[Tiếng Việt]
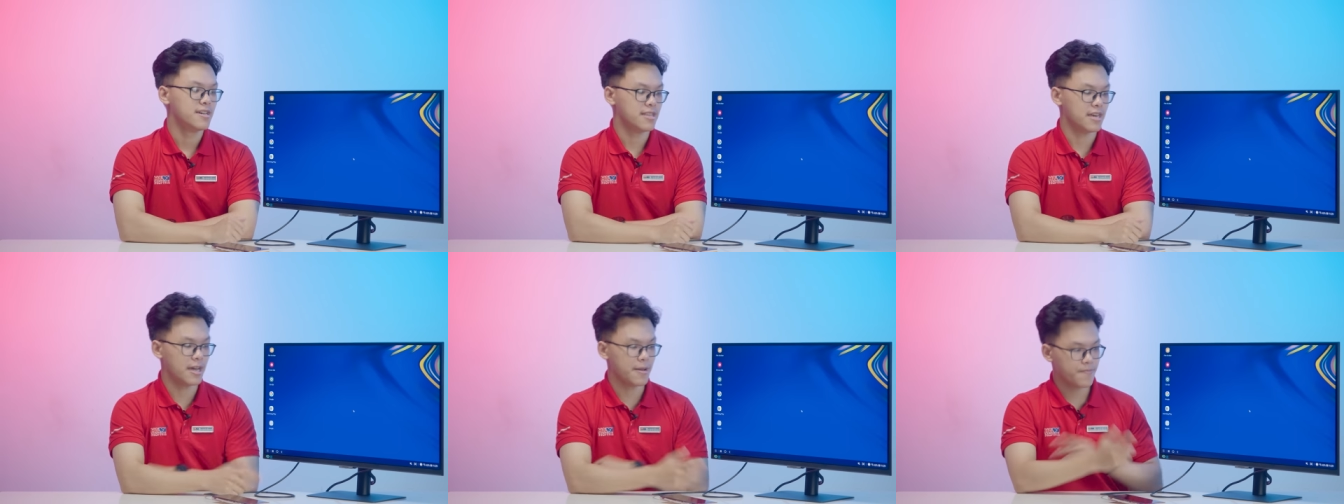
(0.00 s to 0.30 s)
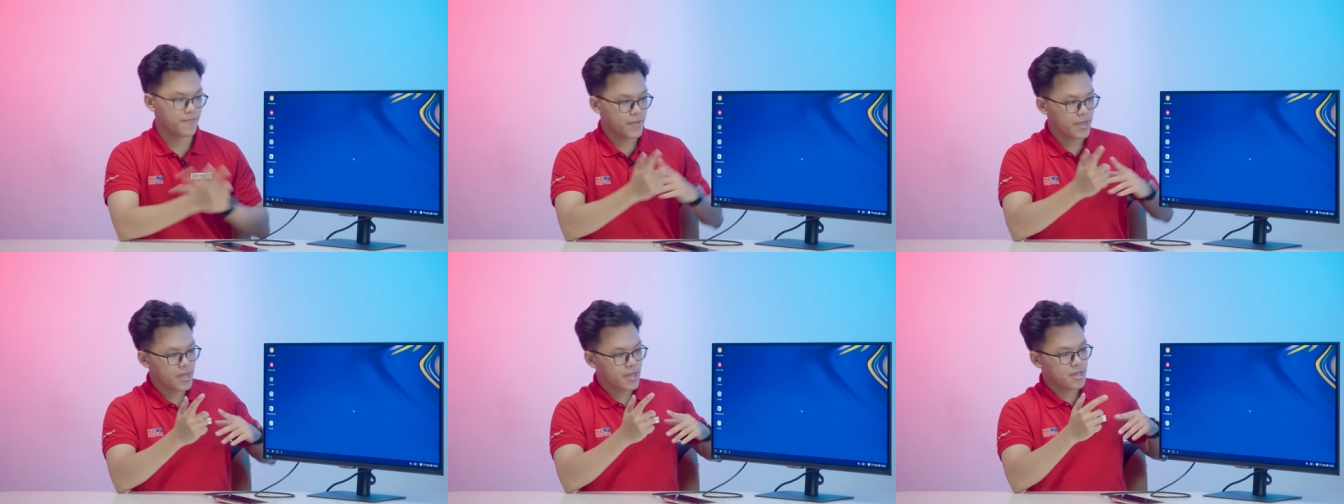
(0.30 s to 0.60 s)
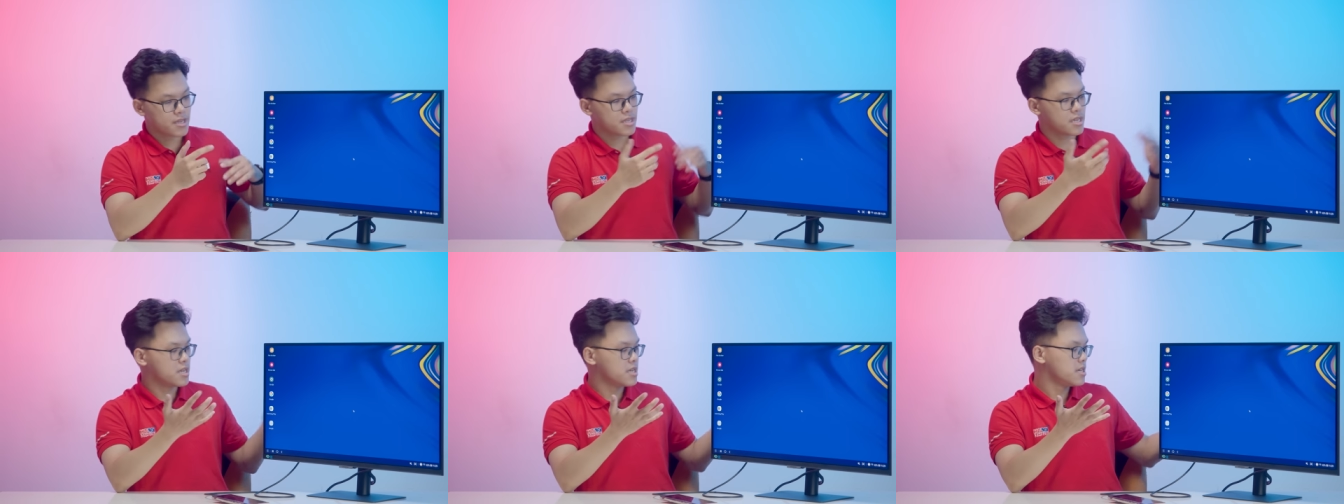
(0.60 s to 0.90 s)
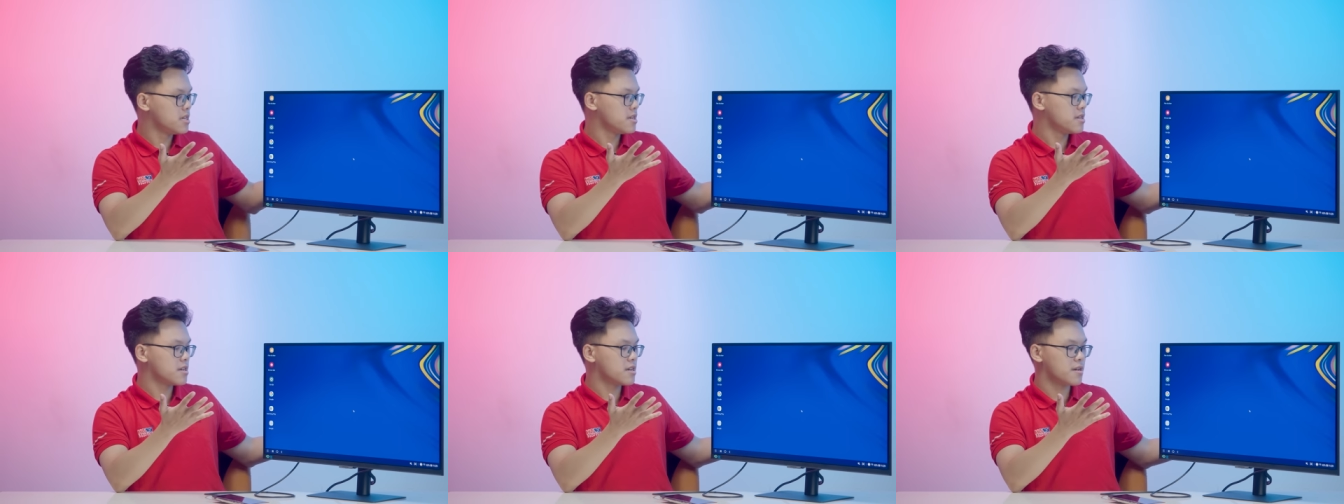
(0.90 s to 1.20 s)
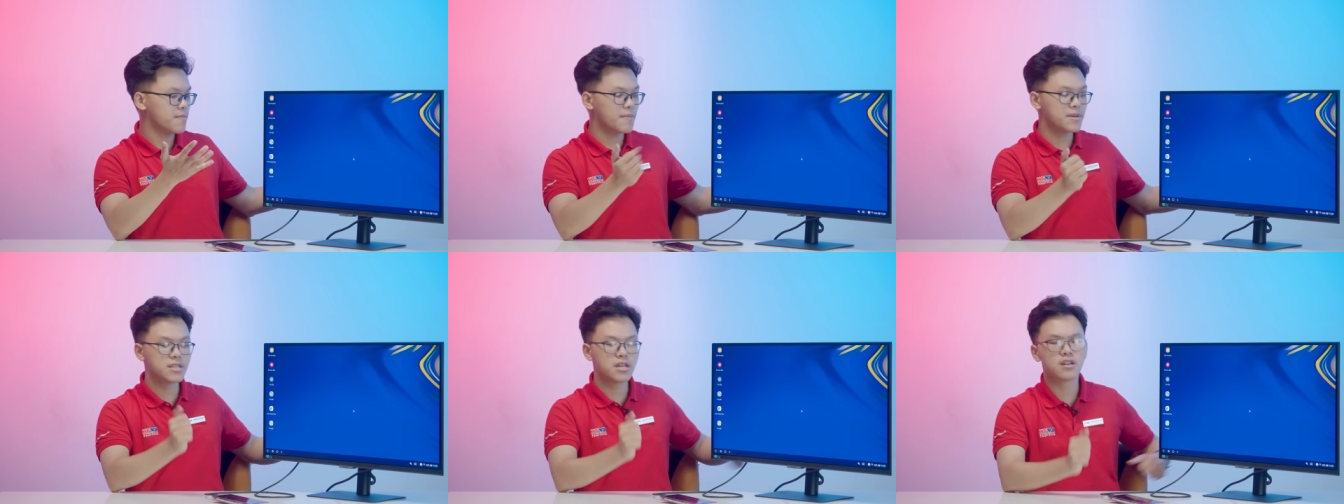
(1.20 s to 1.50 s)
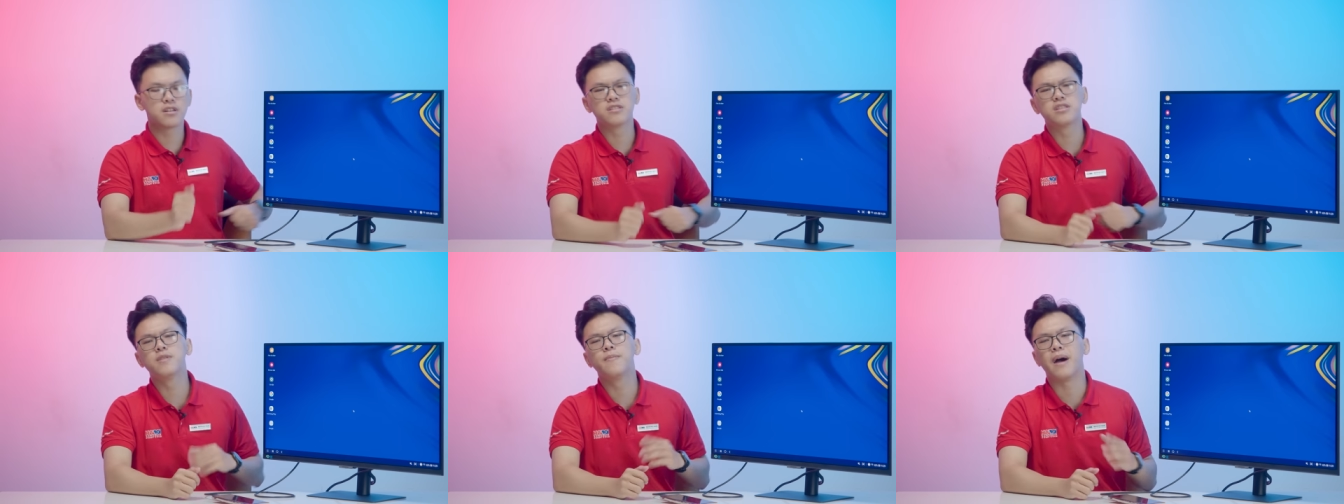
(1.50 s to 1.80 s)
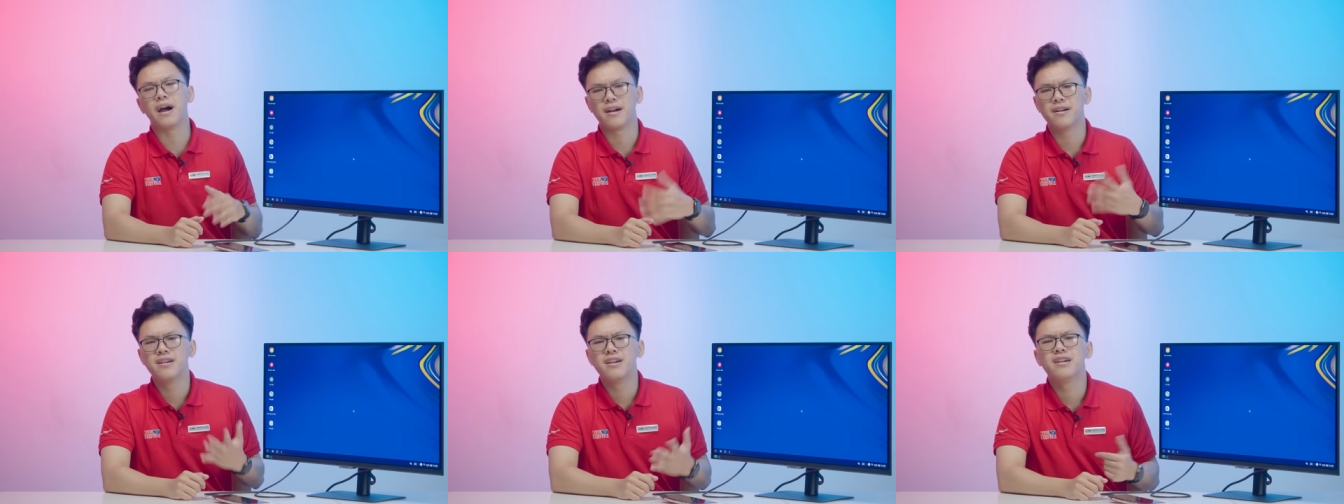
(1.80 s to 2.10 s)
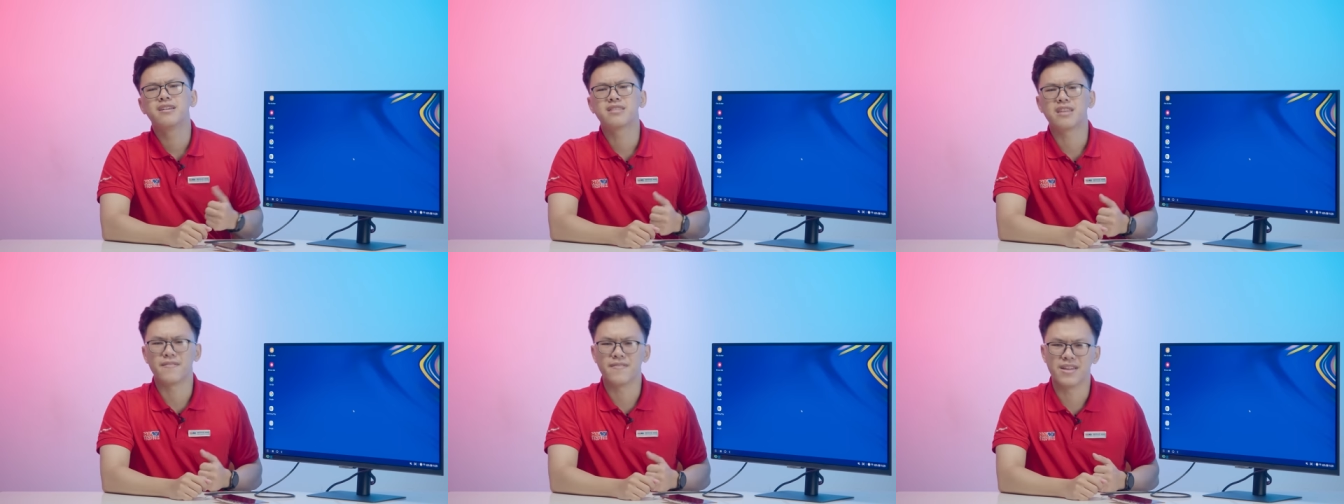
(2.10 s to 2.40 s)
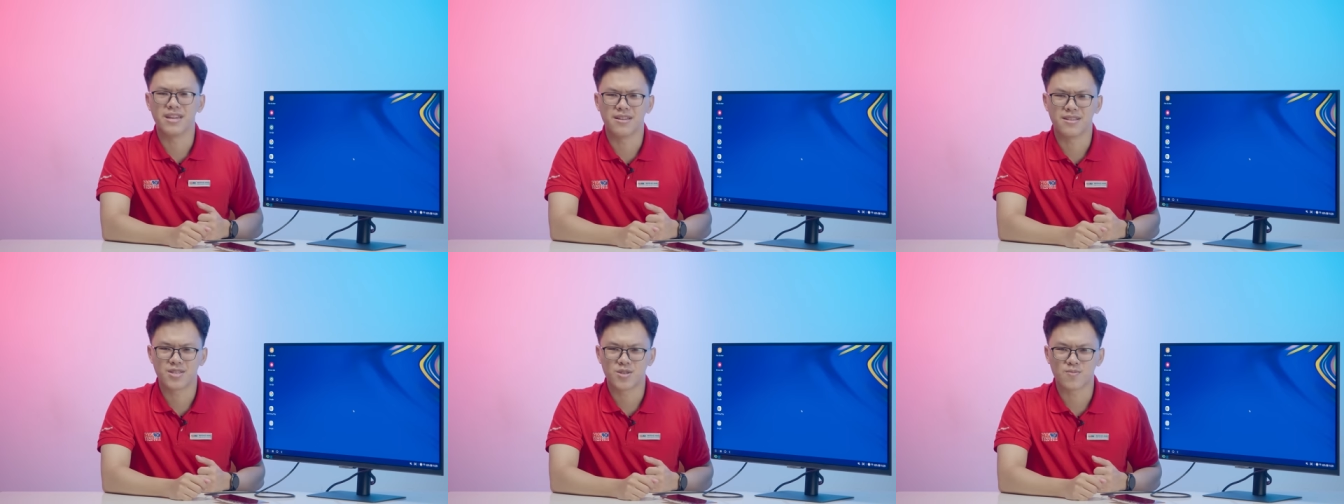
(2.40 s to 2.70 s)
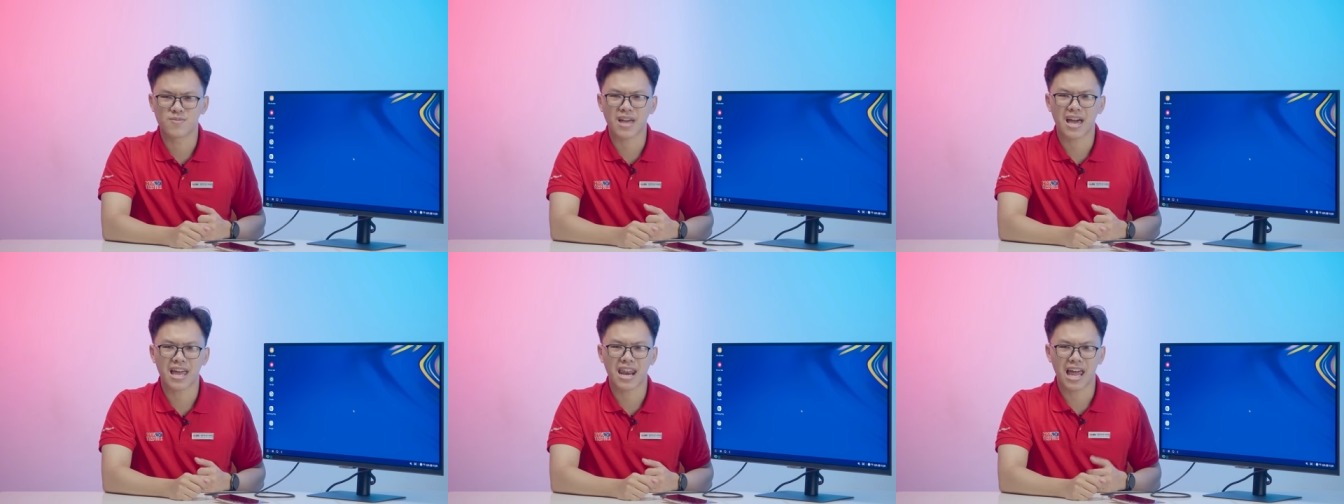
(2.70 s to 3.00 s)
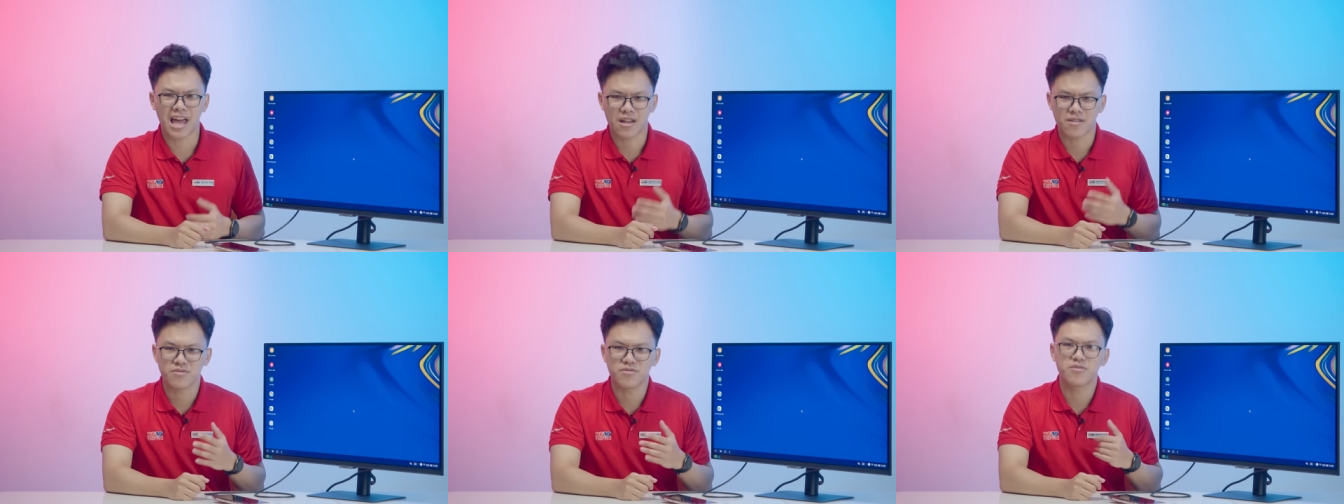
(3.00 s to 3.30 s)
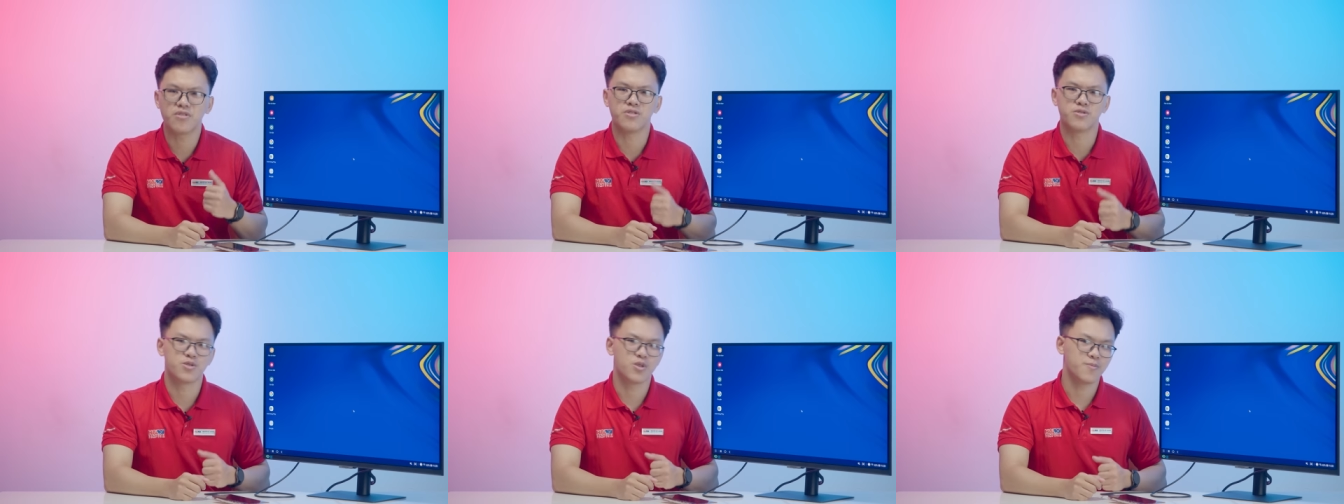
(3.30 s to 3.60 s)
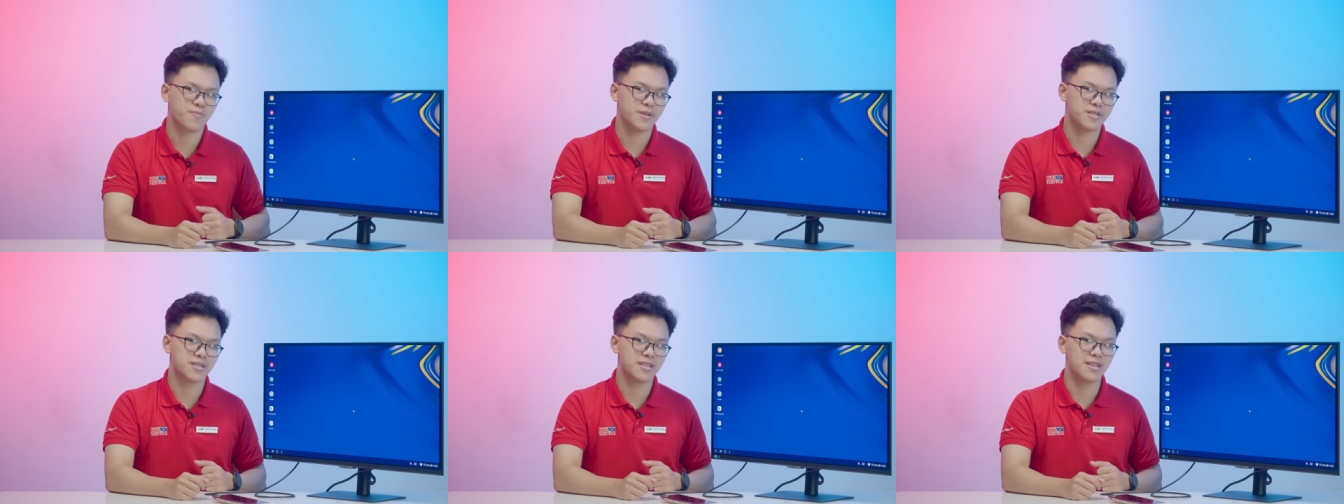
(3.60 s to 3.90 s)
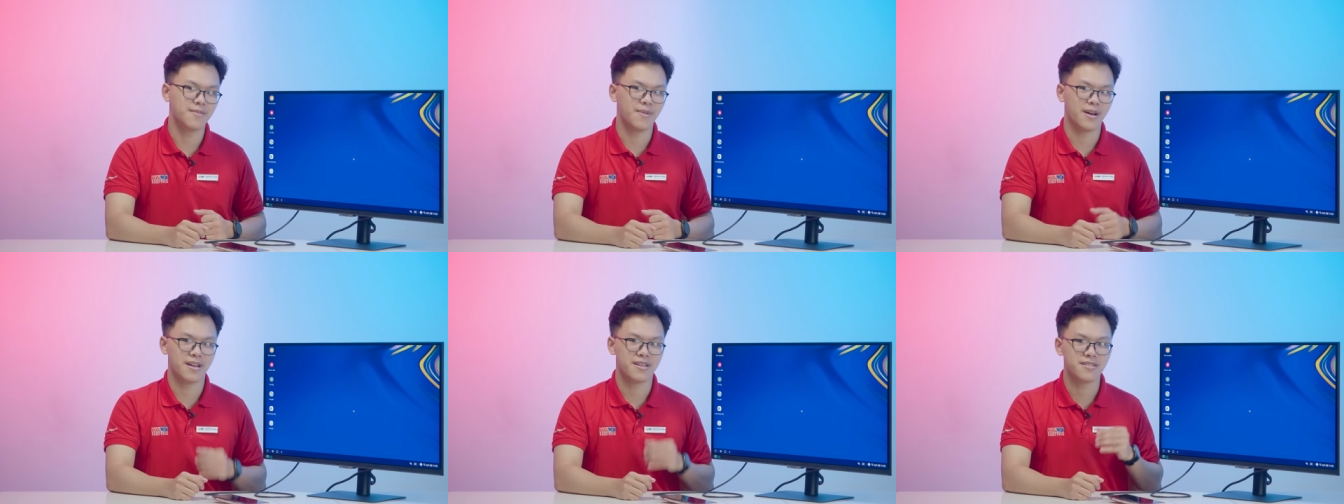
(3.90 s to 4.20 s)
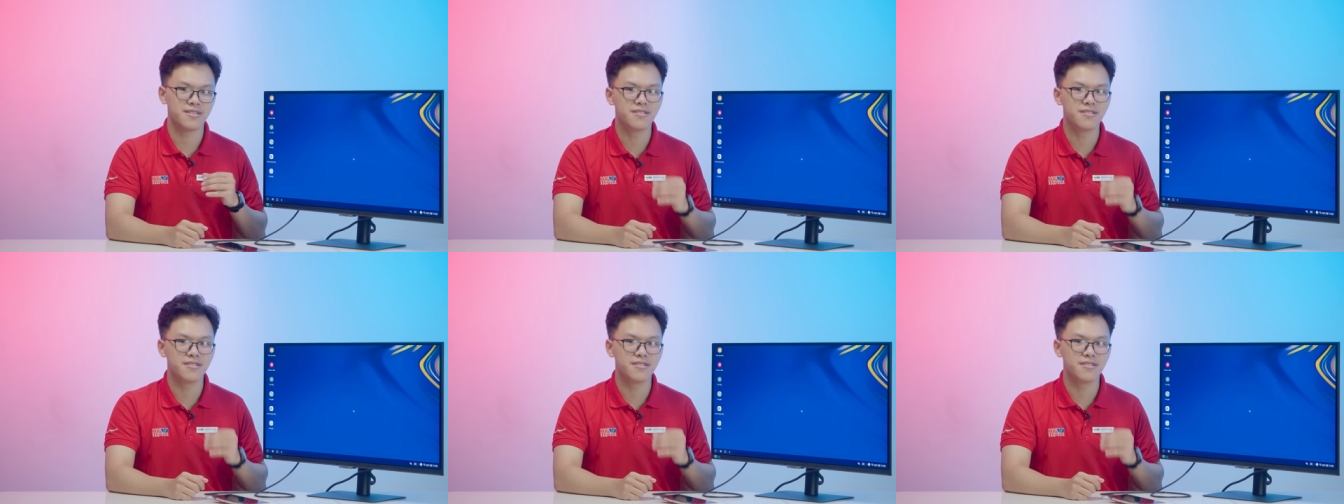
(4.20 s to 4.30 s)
Thế thì bây giờ, nhưng mà tại vì chúng ta là những người chơi pê xê mà,